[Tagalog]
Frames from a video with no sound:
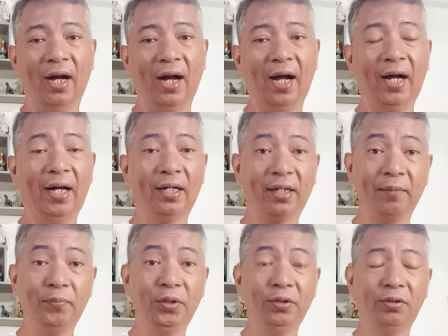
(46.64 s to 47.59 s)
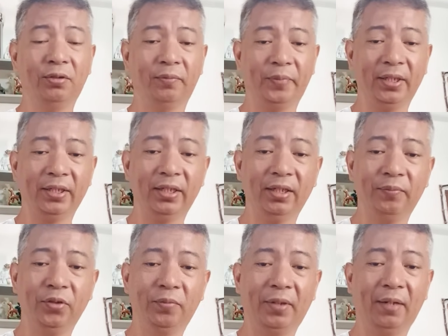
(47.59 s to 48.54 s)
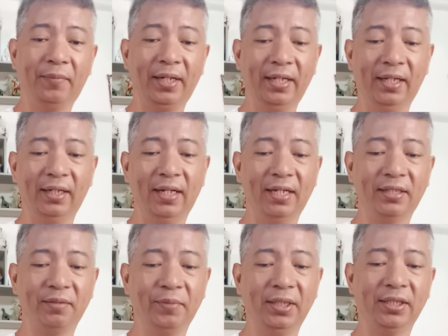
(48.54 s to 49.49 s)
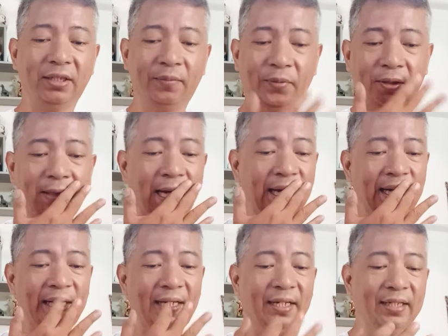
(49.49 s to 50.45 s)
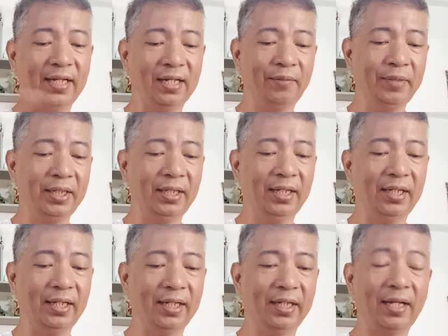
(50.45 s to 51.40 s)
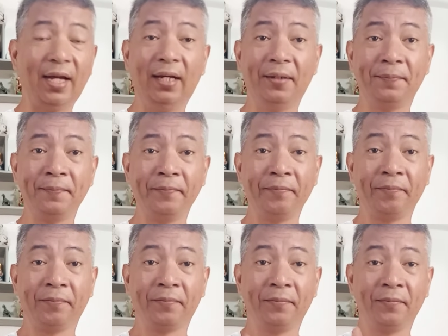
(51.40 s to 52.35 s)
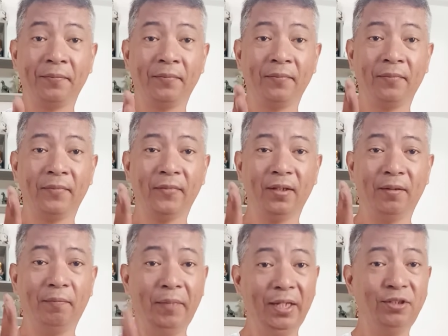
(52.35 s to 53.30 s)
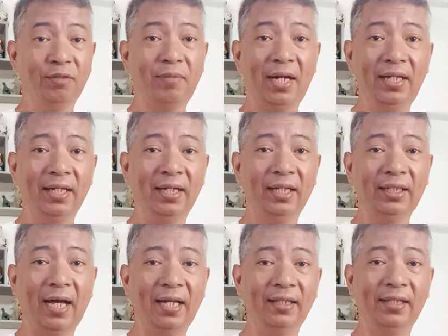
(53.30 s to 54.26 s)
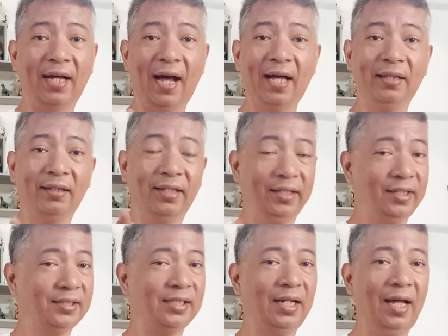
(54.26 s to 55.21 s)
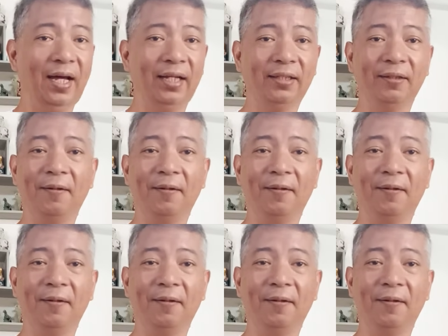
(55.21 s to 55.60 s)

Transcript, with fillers: uh, review, pagre-review mga bayang classmates. Ano po, dahil karamihan ng karera medyo balikatan at higit sa lahat